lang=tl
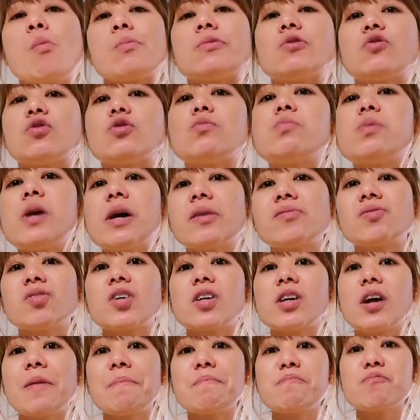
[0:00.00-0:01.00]
Sobrang
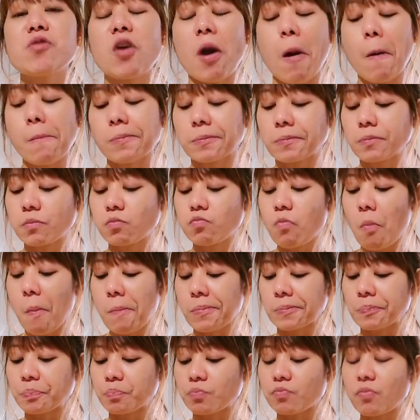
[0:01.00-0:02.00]
sarap niya.
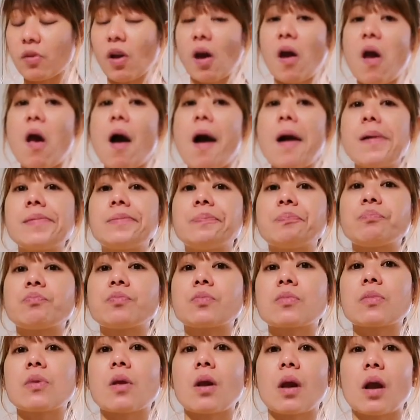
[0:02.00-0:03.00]
Kaya,
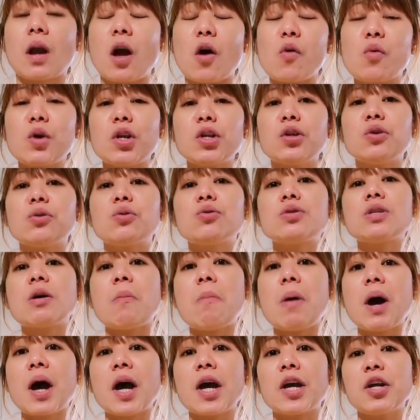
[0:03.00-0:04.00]
Gawin niyo to
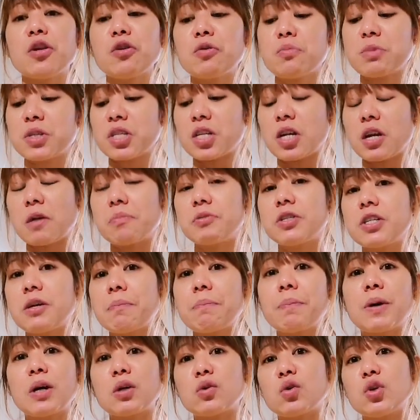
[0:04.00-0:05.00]
sa bahay, no? Masarap
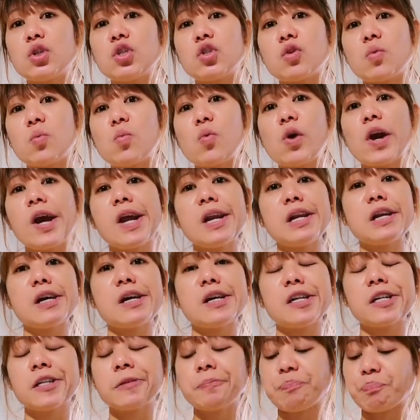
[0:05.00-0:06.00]
siyang pang Noche
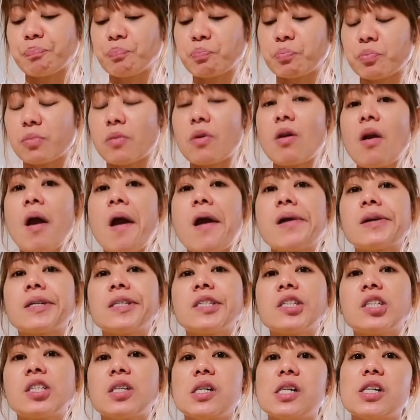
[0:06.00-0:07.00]
Buena.
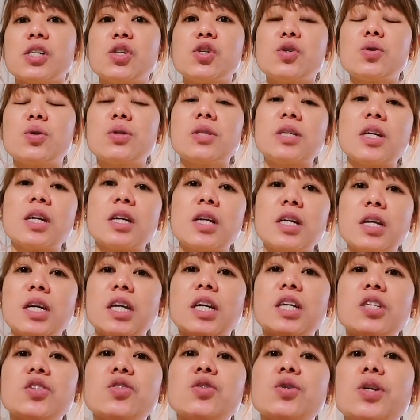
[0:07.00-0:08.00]
At yun, sana
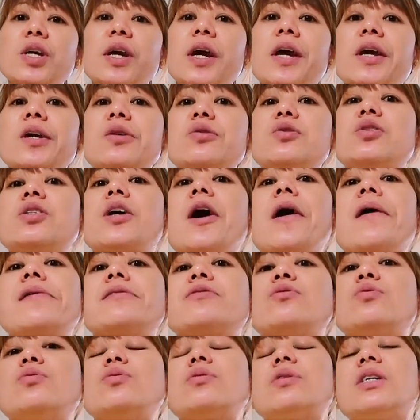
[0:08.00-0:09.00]
nag-enjoy kayo
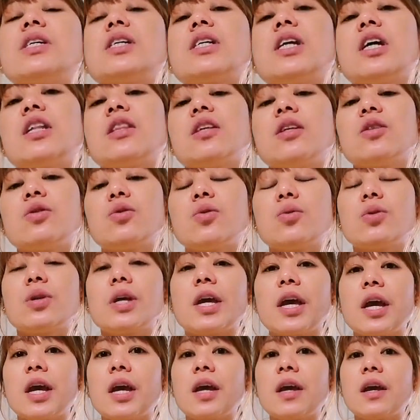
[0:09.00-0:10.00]
sa cooking natin
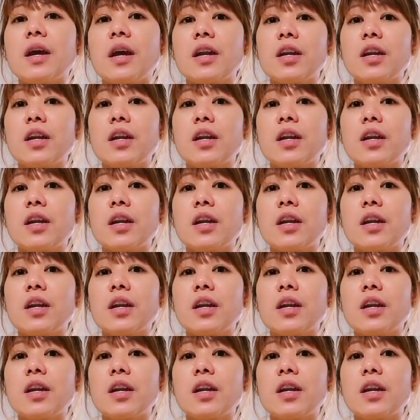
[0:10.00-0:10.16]
today.